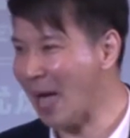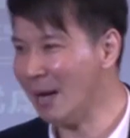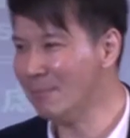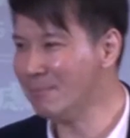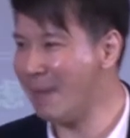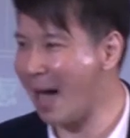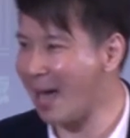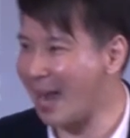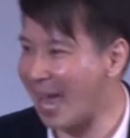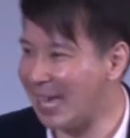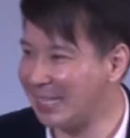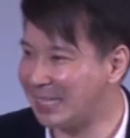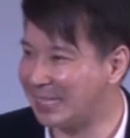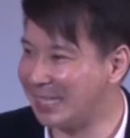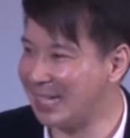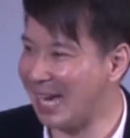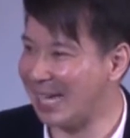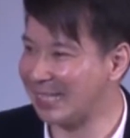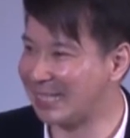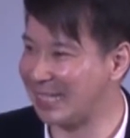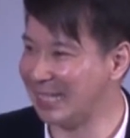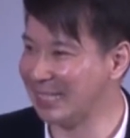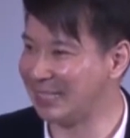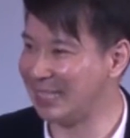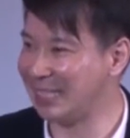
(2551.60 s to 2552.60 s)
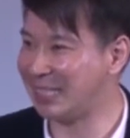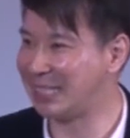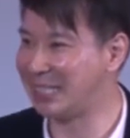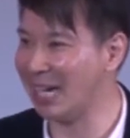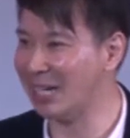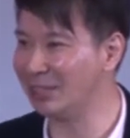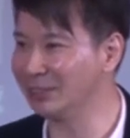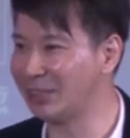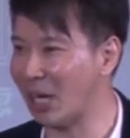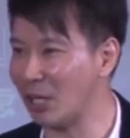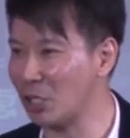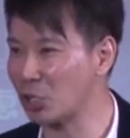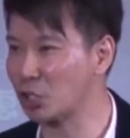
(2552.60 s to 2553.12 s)
当马来西亚经济
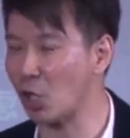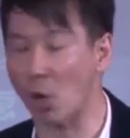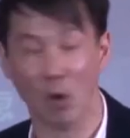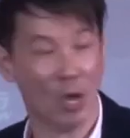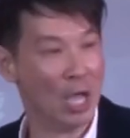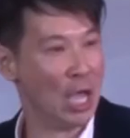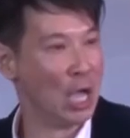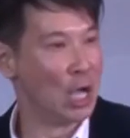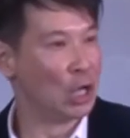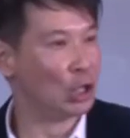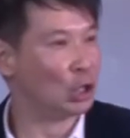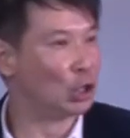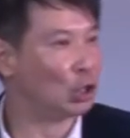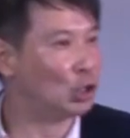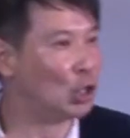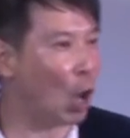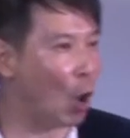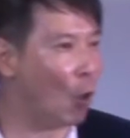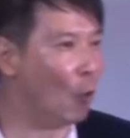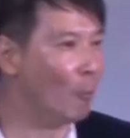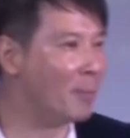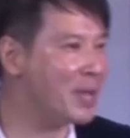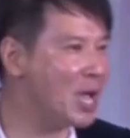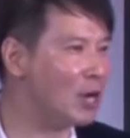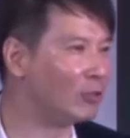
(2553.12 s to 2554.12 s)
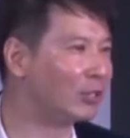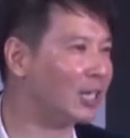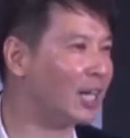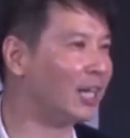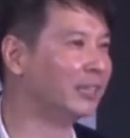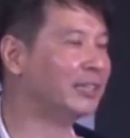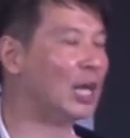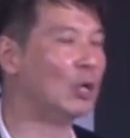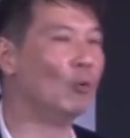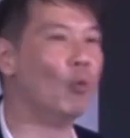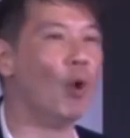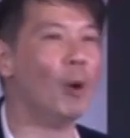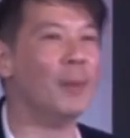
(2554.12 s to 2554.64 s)
萧条的时候，有没有
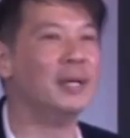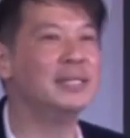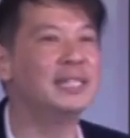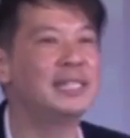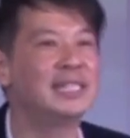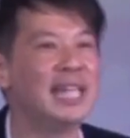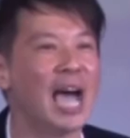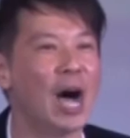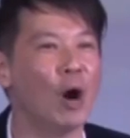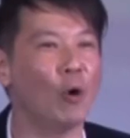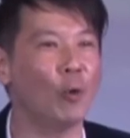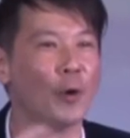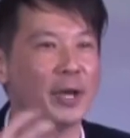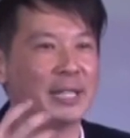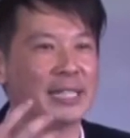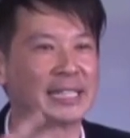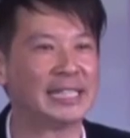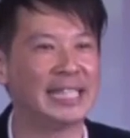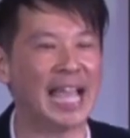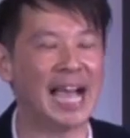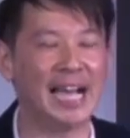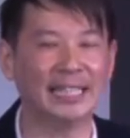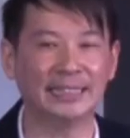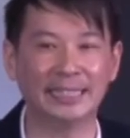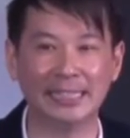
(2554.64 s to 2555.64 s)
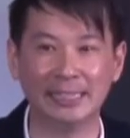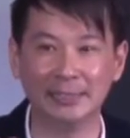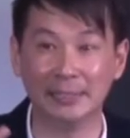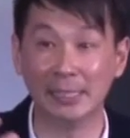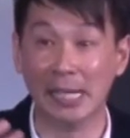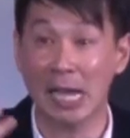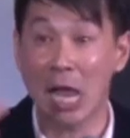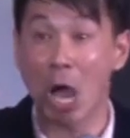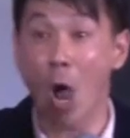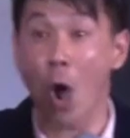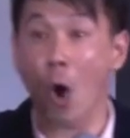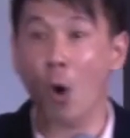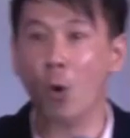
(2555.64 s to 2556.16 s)
可能我们教会的家
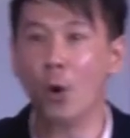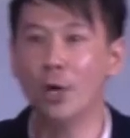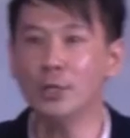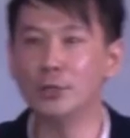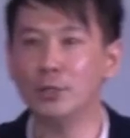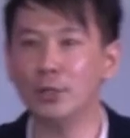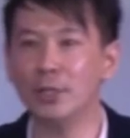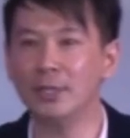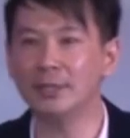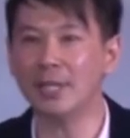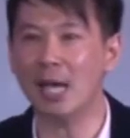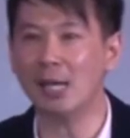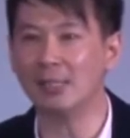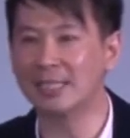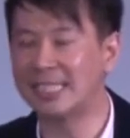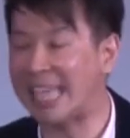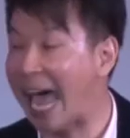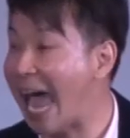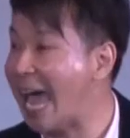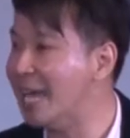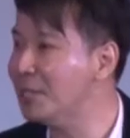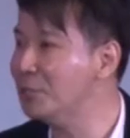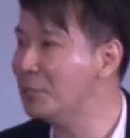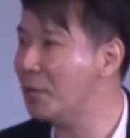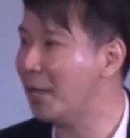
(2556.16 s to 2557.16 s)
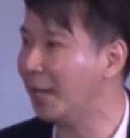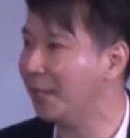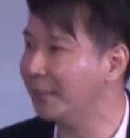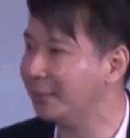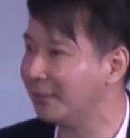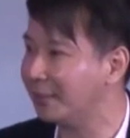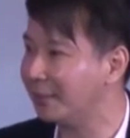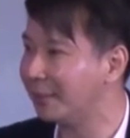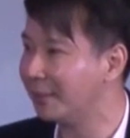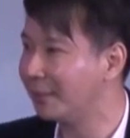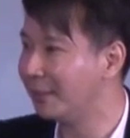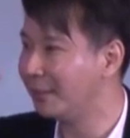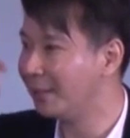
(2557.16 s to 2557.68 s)
庭会遇到裁
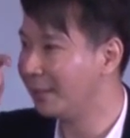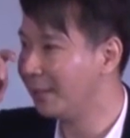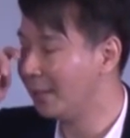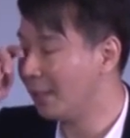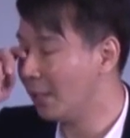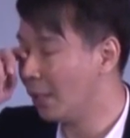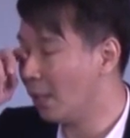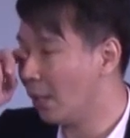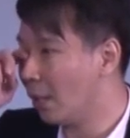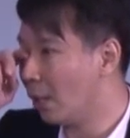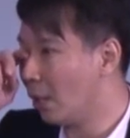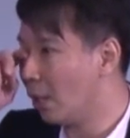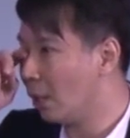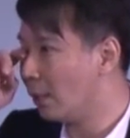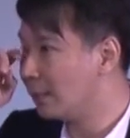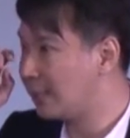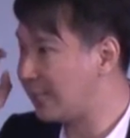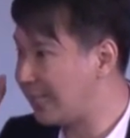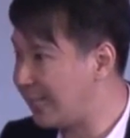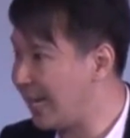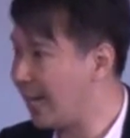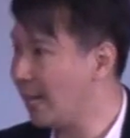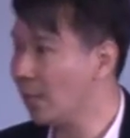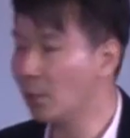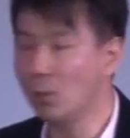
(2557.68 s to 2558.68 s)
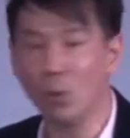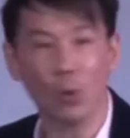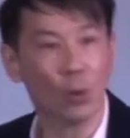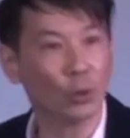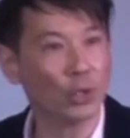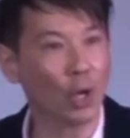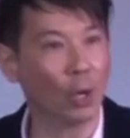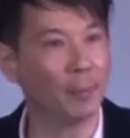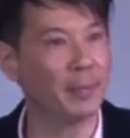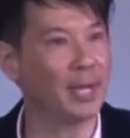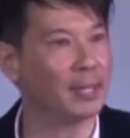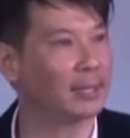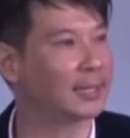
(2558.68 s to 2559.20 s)
员、解
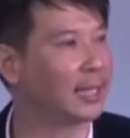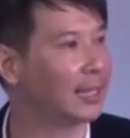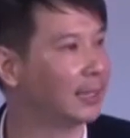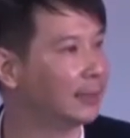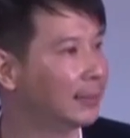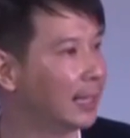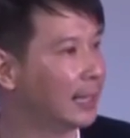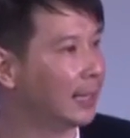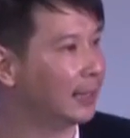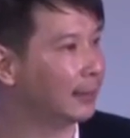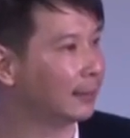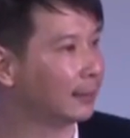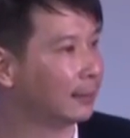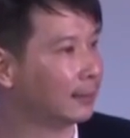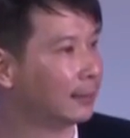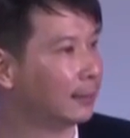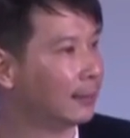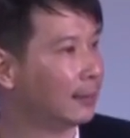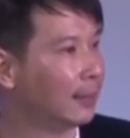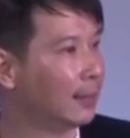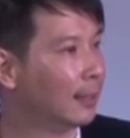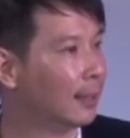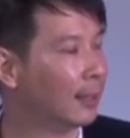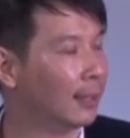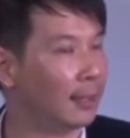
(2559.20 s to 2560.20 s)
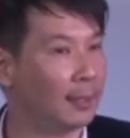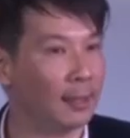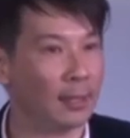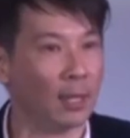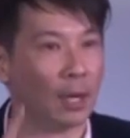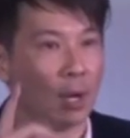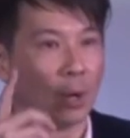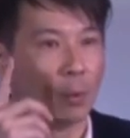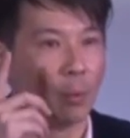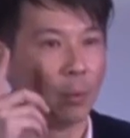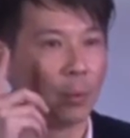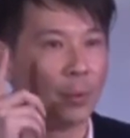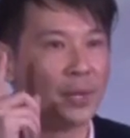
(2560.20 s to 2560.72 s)
雇？有没有可能？
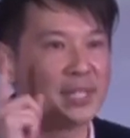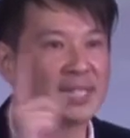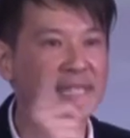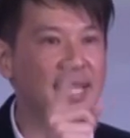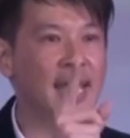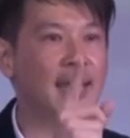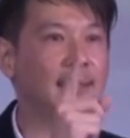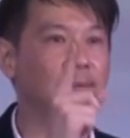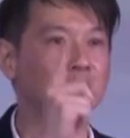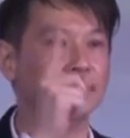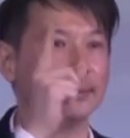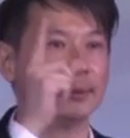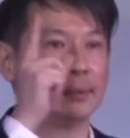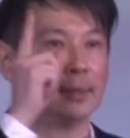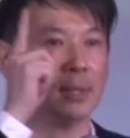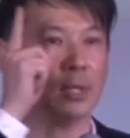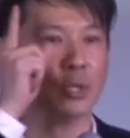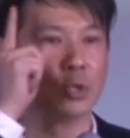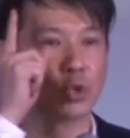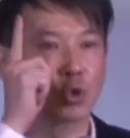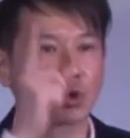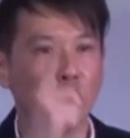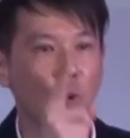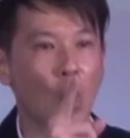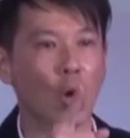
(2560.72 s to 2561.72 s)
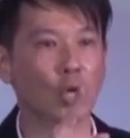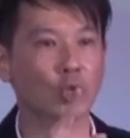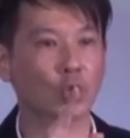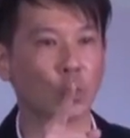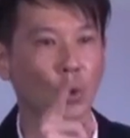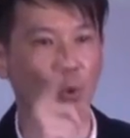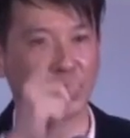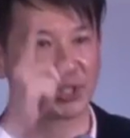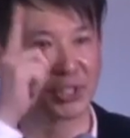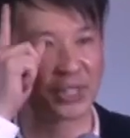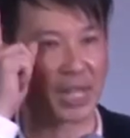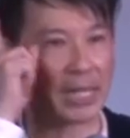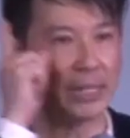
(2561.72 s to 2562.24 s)
我先说
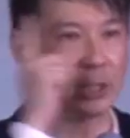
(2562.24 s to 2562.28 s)
出